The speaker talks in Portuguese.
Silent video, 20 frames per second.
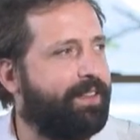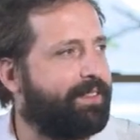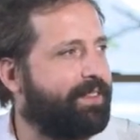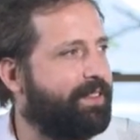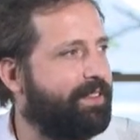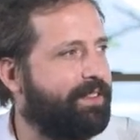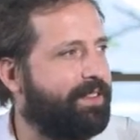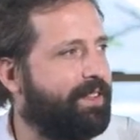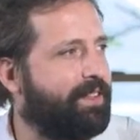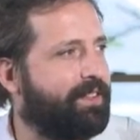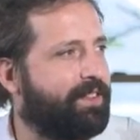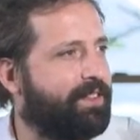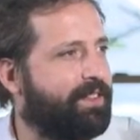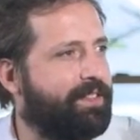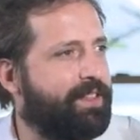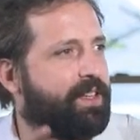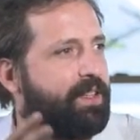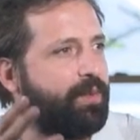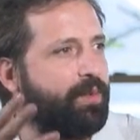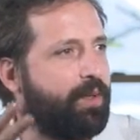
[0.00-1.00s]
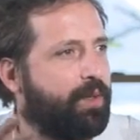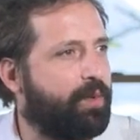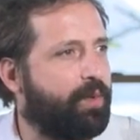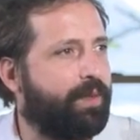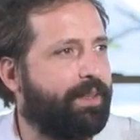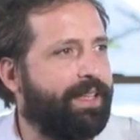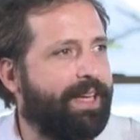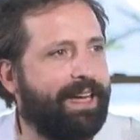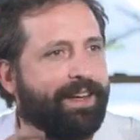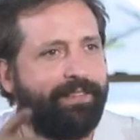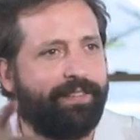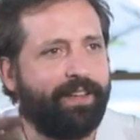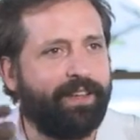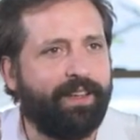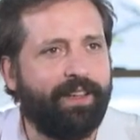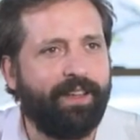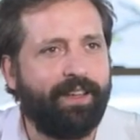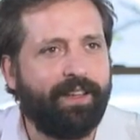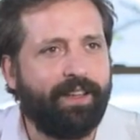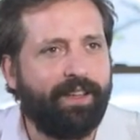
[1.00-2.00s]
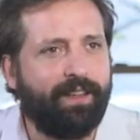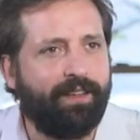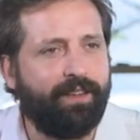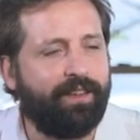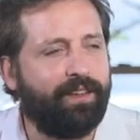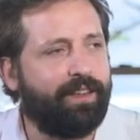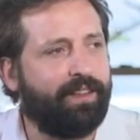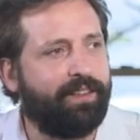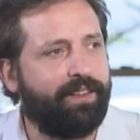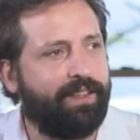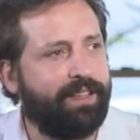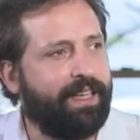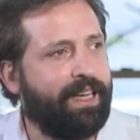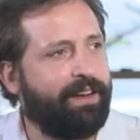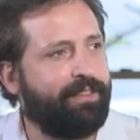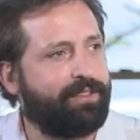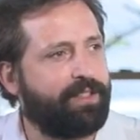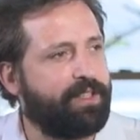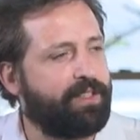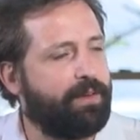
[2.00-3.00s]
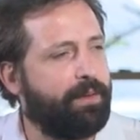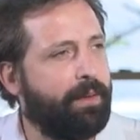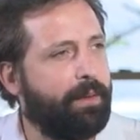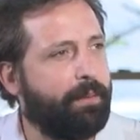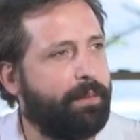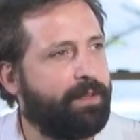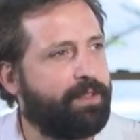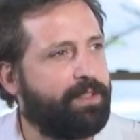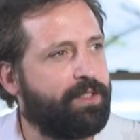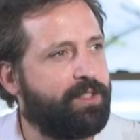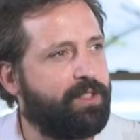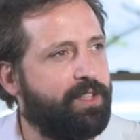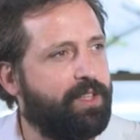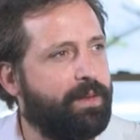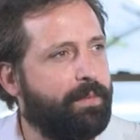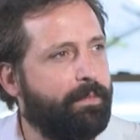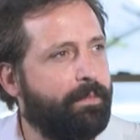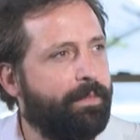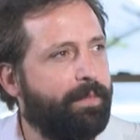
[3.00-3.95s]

Assim, desde cedo, acordava e eh, ligava seja na manhã para assistir.